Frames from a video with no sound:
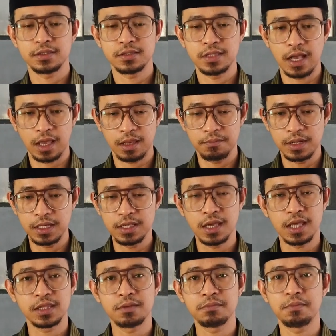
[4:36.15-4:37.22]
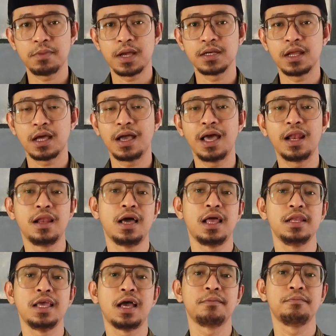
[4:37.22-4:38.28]
Kita akan melihat dan memandang
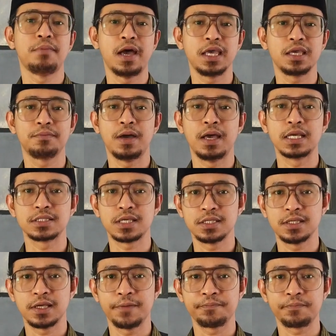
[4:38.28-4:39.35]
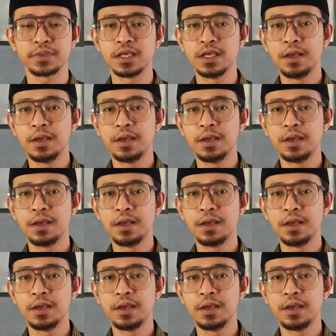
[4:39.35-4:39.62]
hal-hal yang baik-baik saja.